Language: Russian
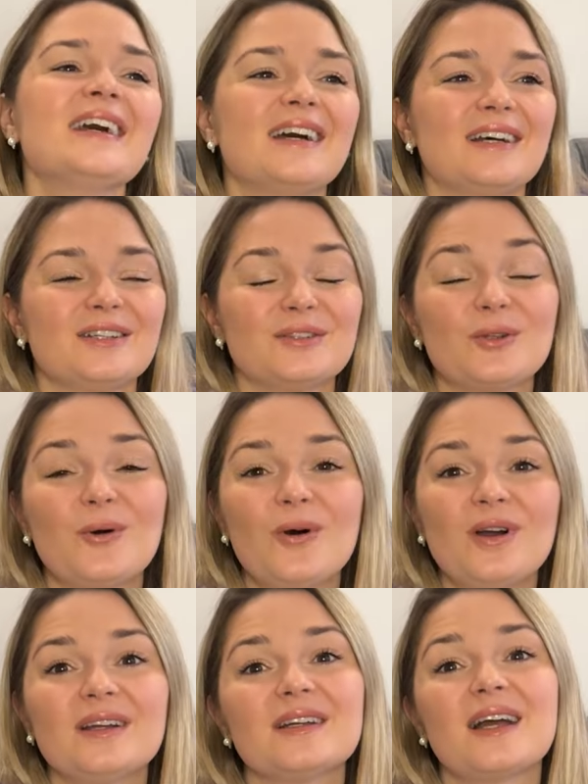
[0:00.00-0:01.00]
А,
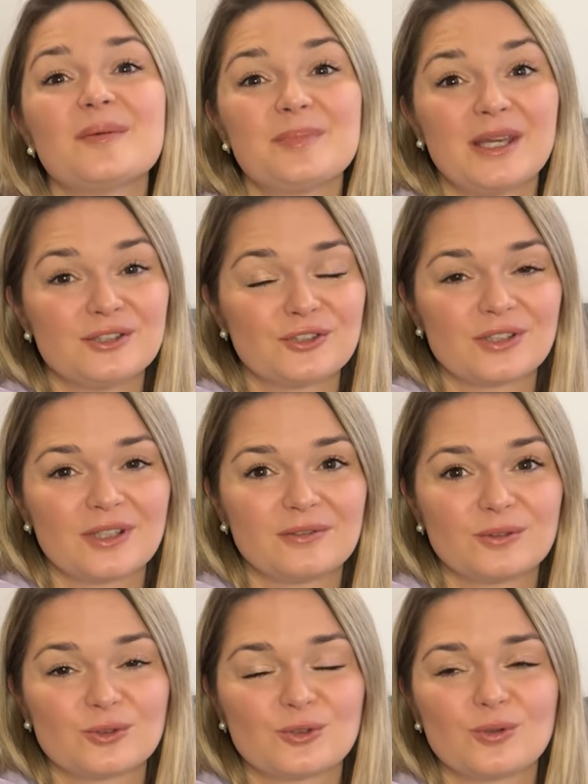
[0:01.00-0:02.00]
но, опять же, я
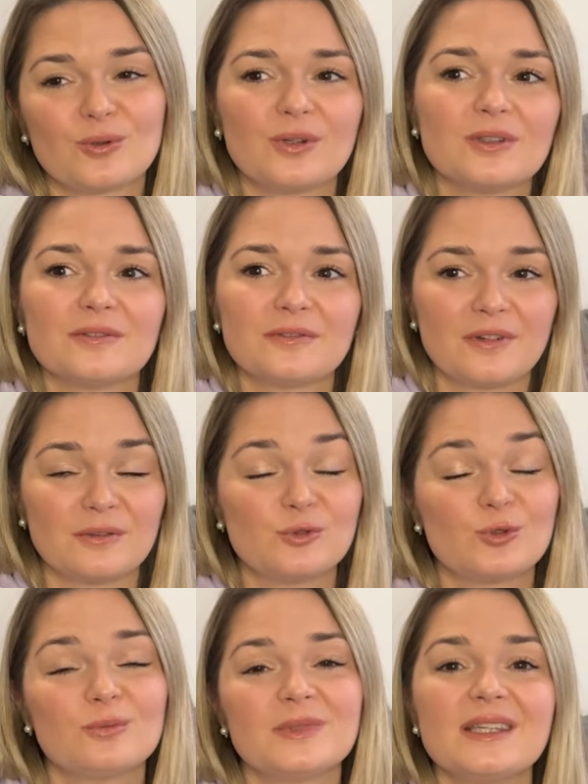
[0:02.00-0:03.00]
говорю, что во
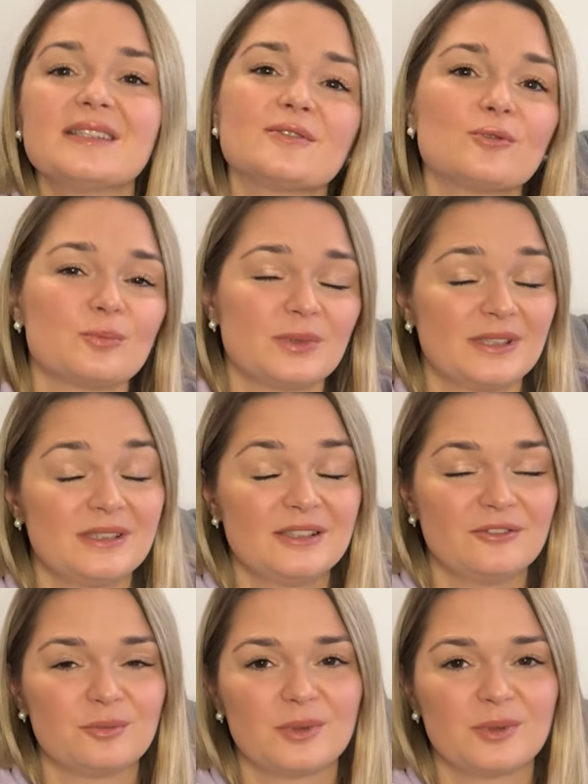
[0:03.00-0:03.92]
всем есть свой позитив,